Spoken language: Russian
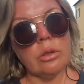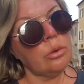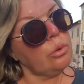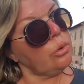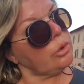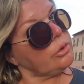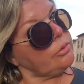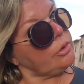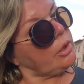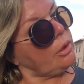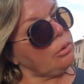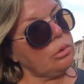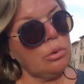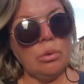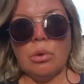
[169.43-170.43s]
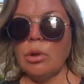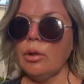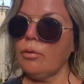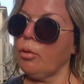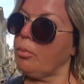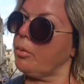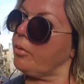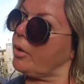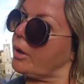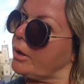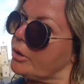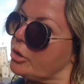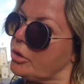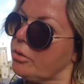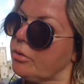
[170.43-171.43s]
То есть вот так вот голову
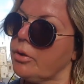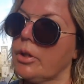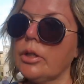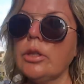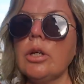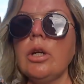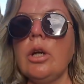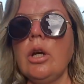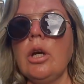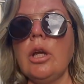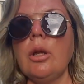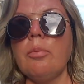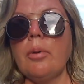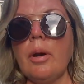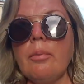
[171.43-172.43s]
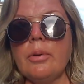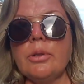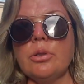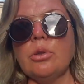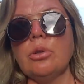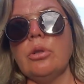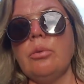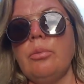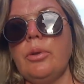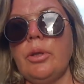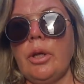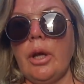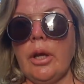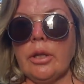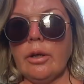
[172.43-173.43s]
поворачивает и прямо идет на
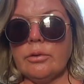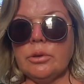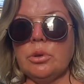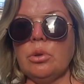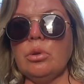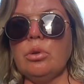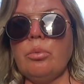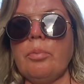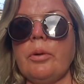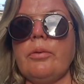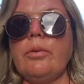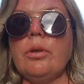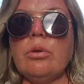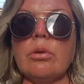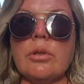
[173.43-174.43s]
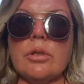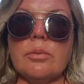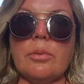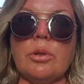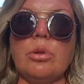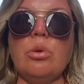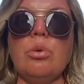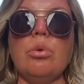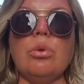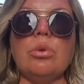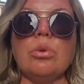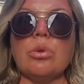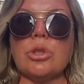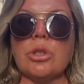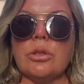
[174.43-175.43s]
меня. Я так в сторону подвинулась, смотрю, он
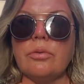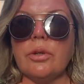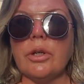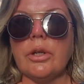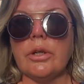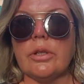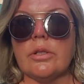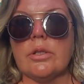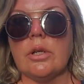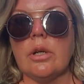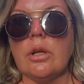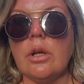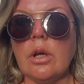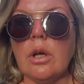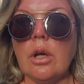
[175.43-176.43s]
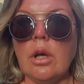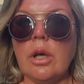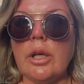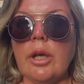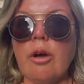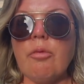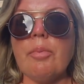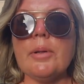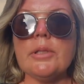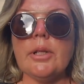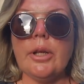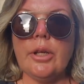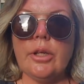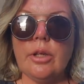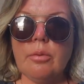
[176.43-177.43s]
тоже двигается. Я в
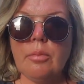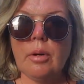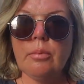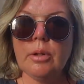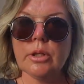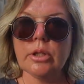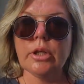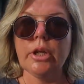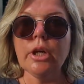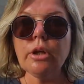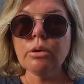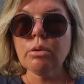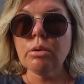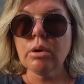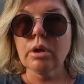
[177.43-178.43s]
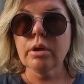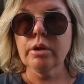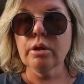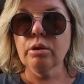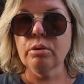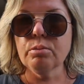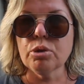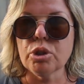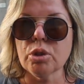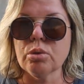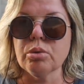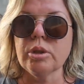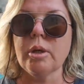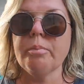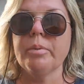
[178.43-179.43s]
последний момент крикнула, я говорю, мужик,
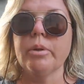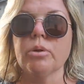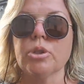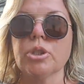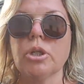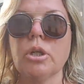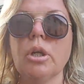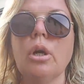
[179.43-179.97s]
куда прешь?